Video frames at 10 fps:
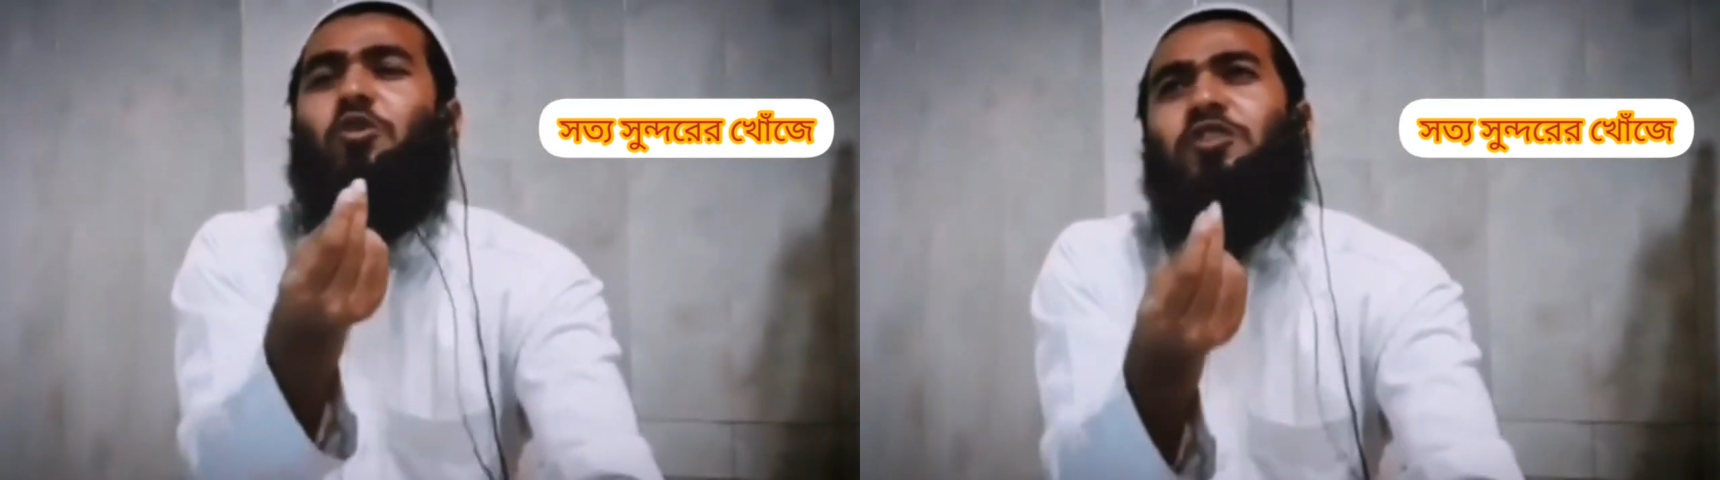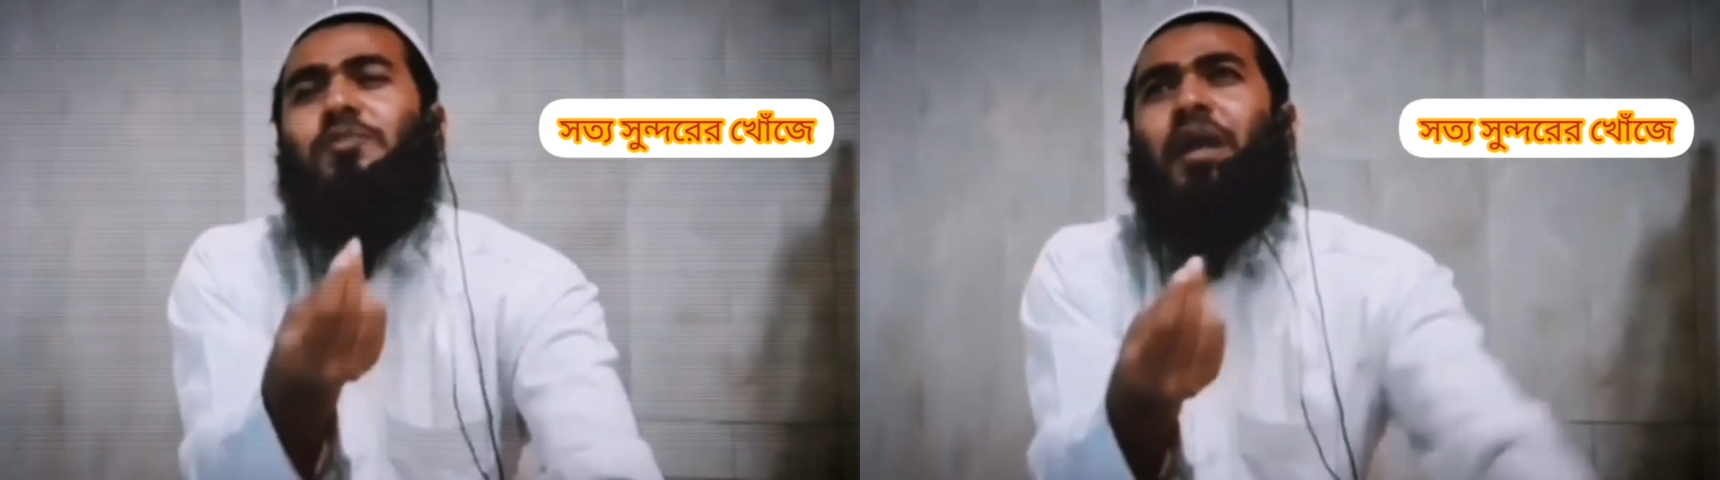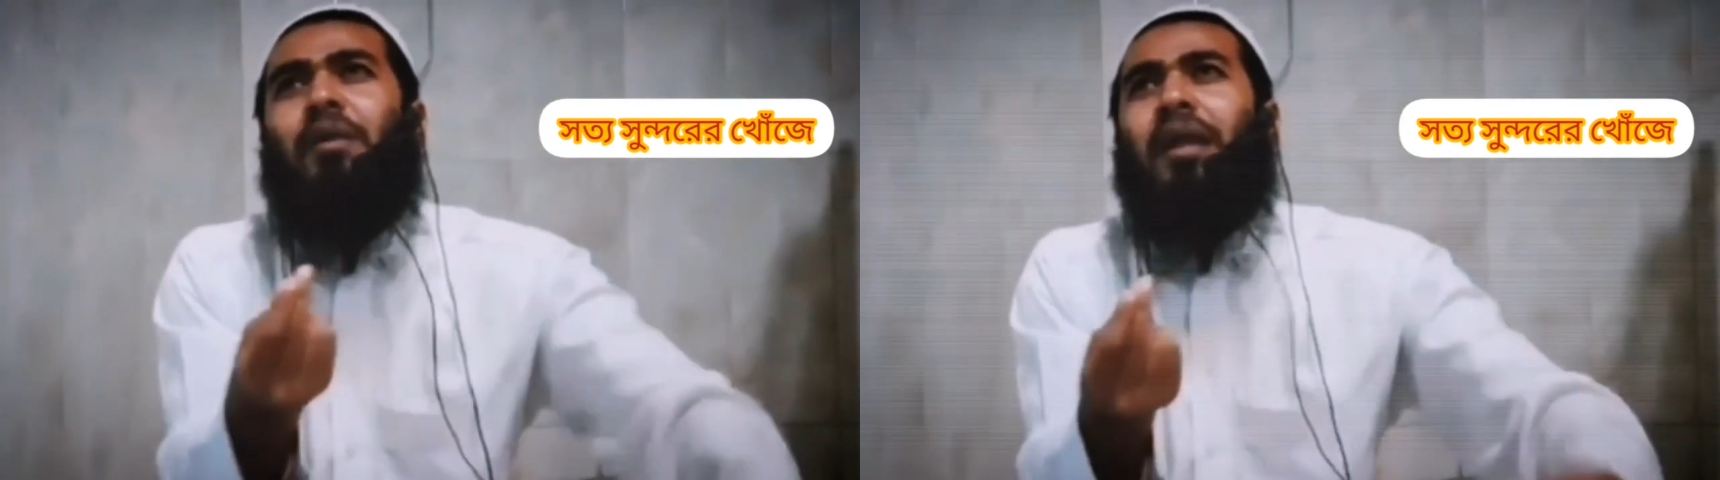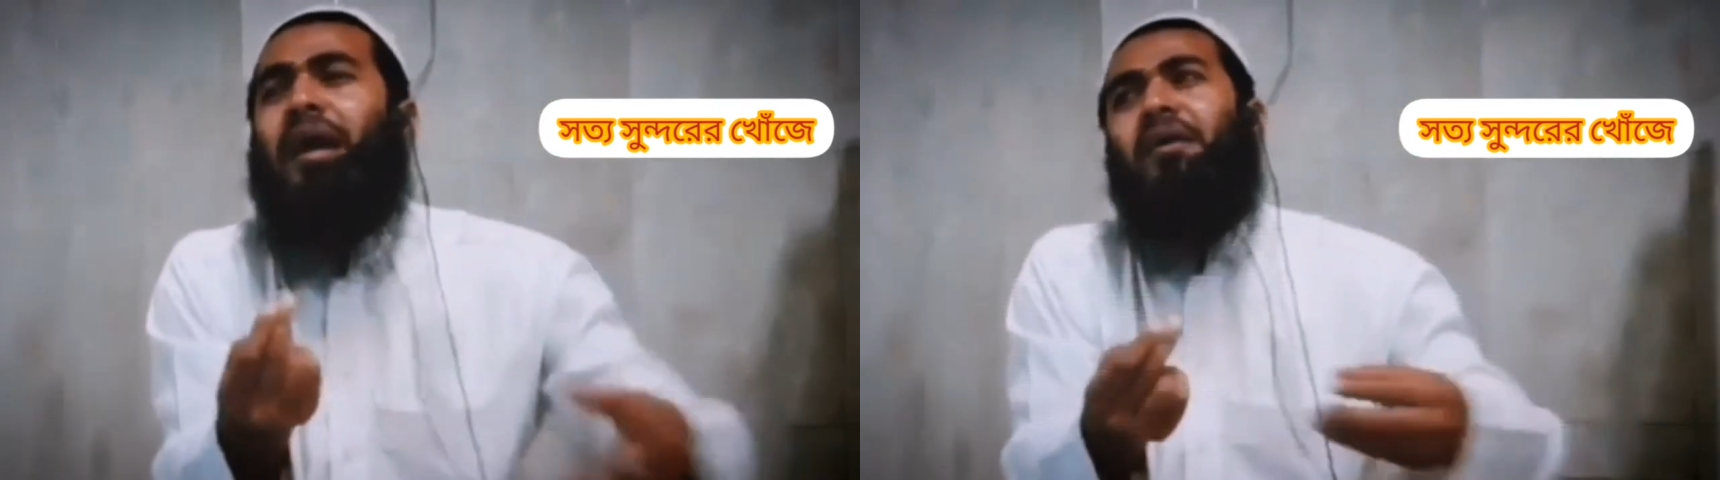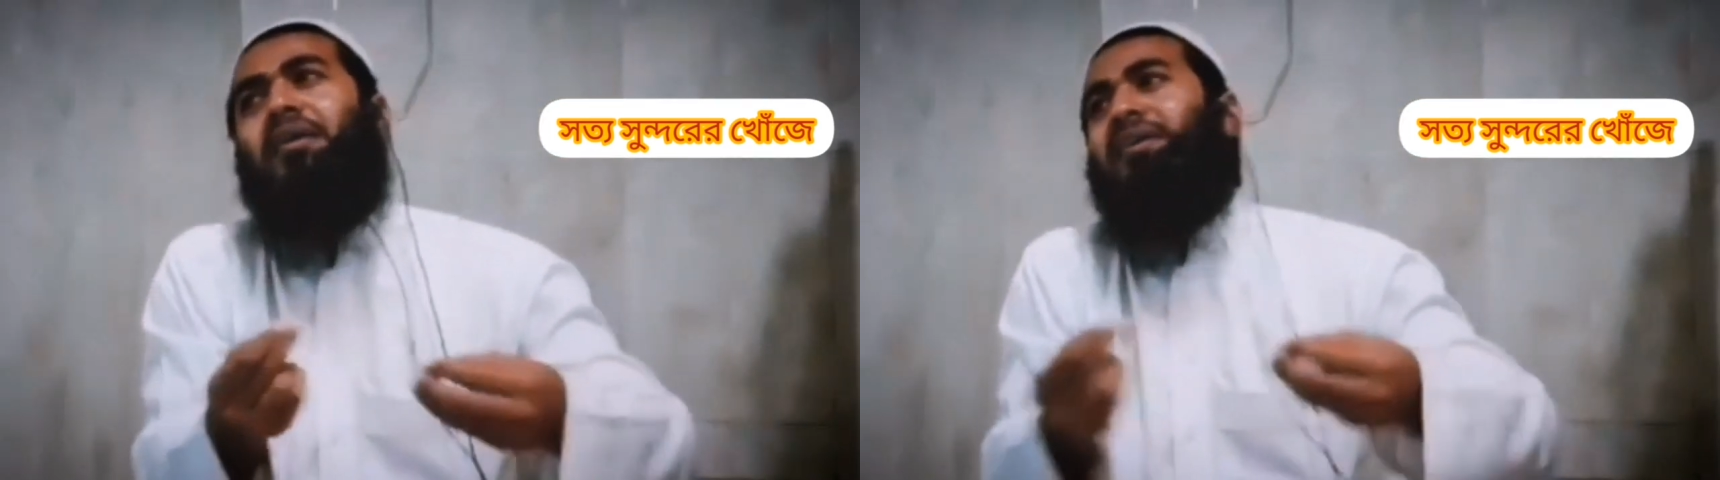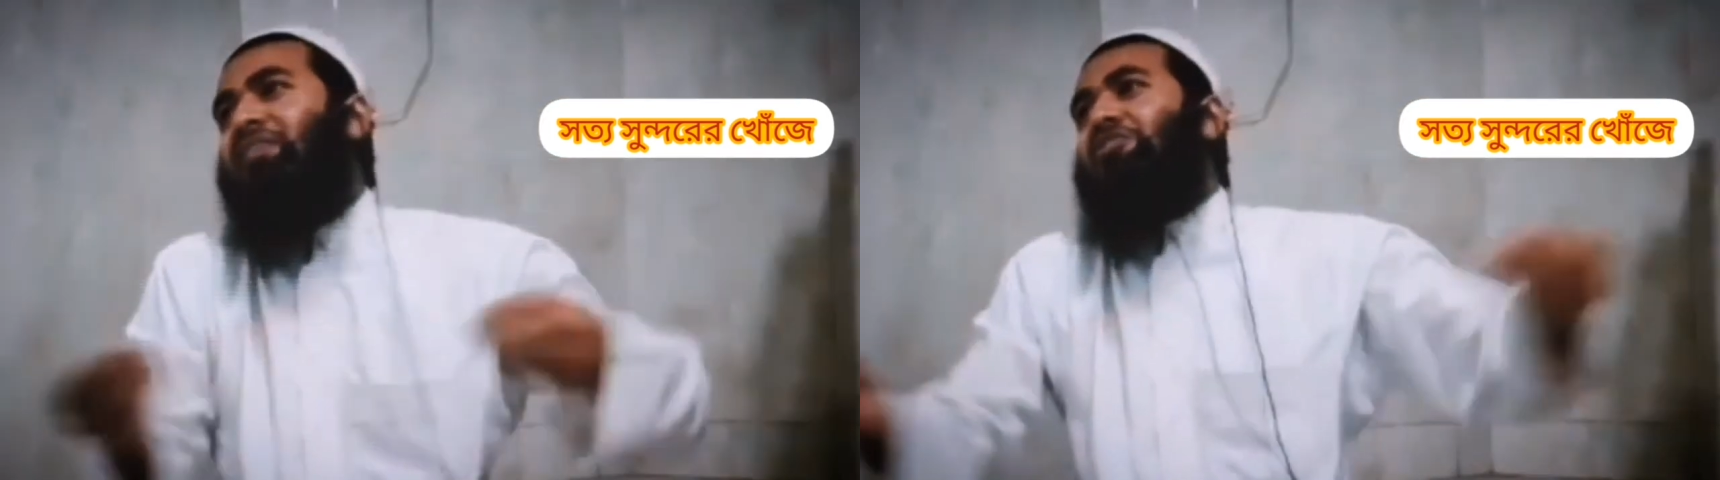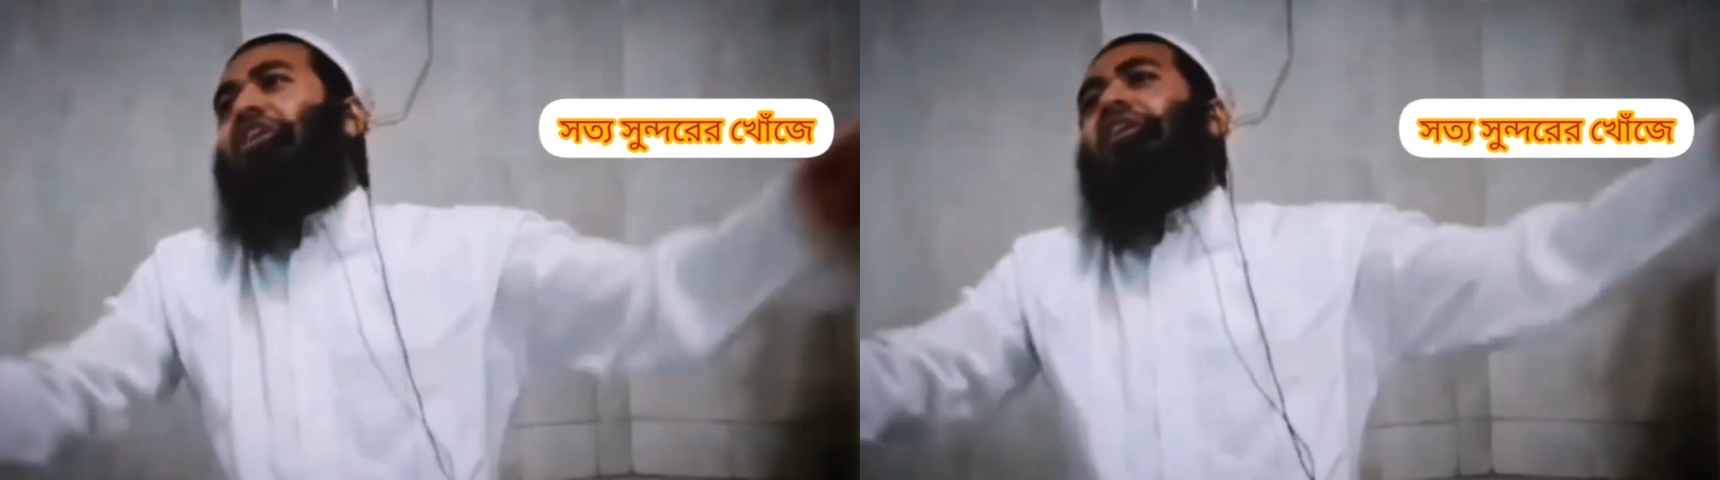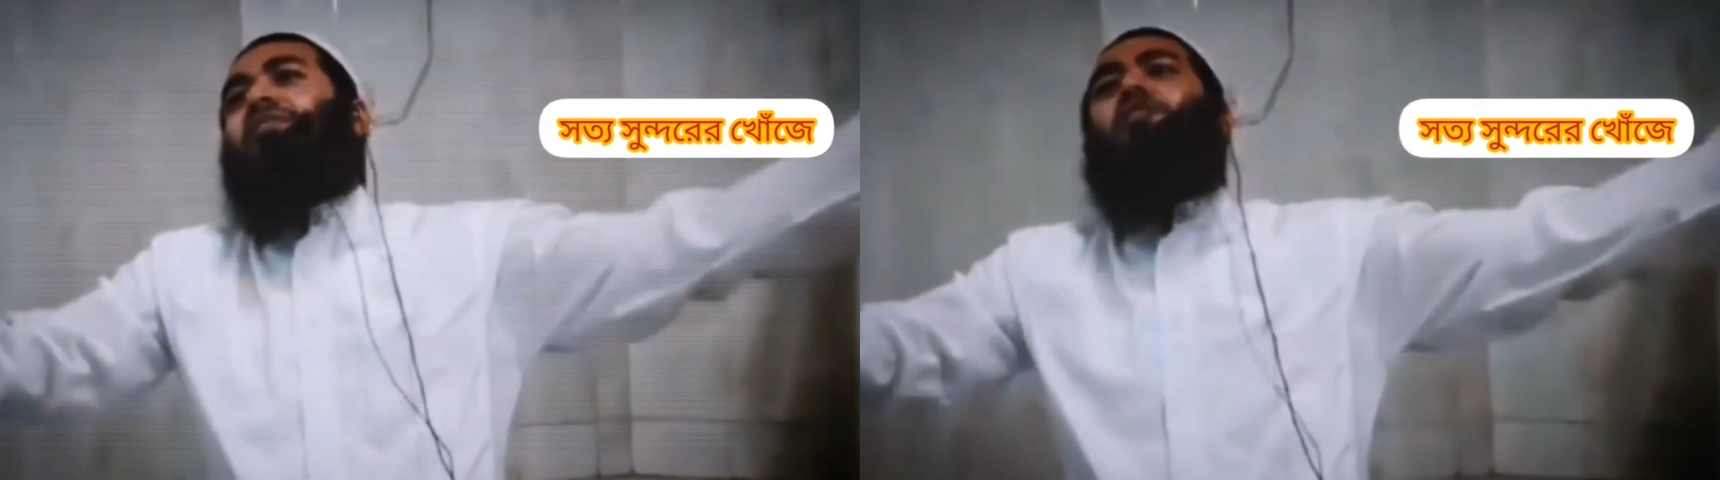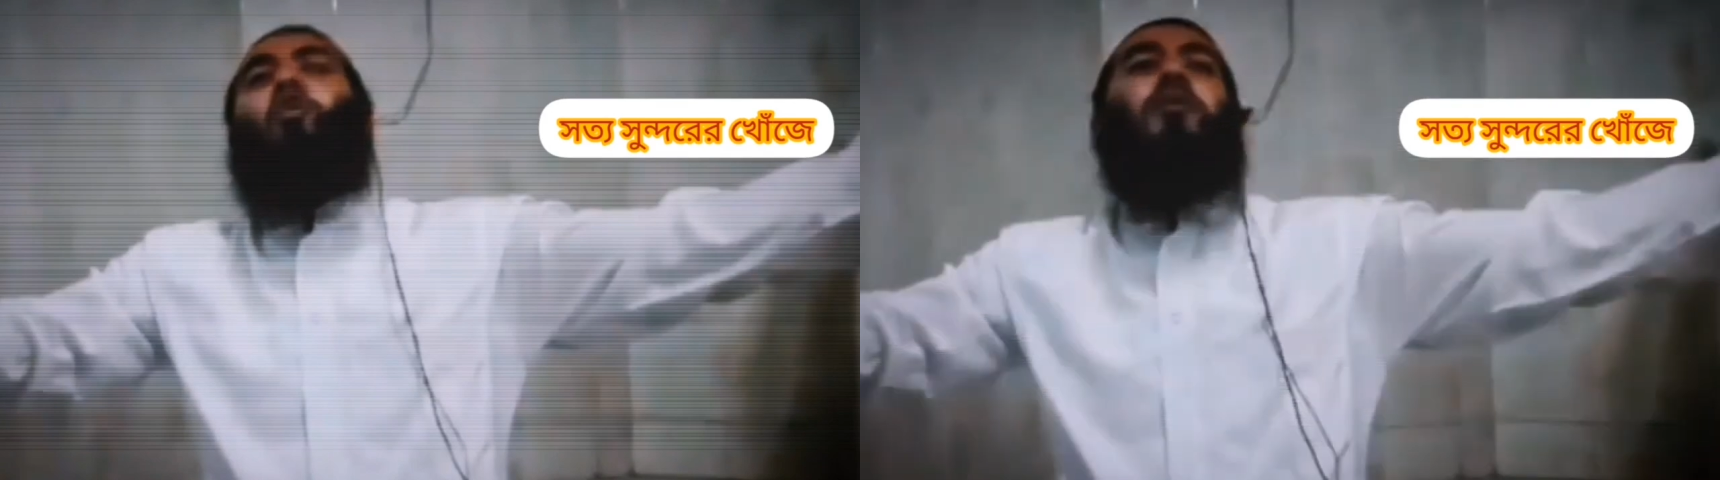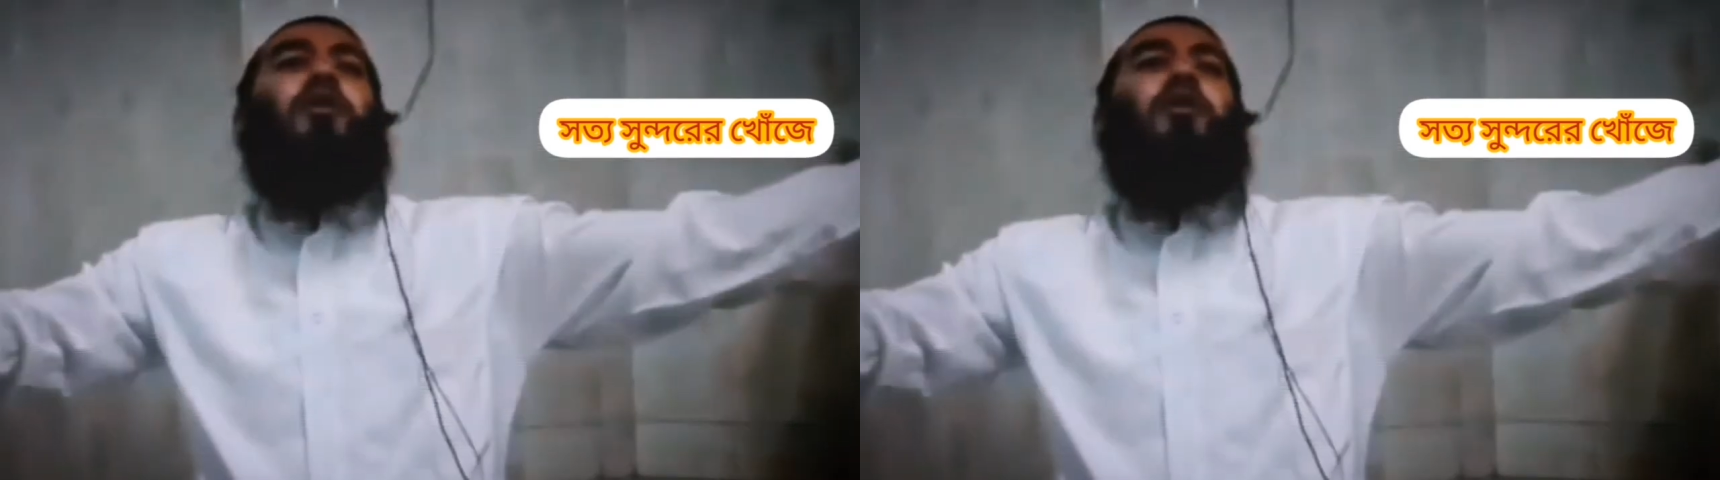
করতে পারবে না যেটা তিনি ক্ষমা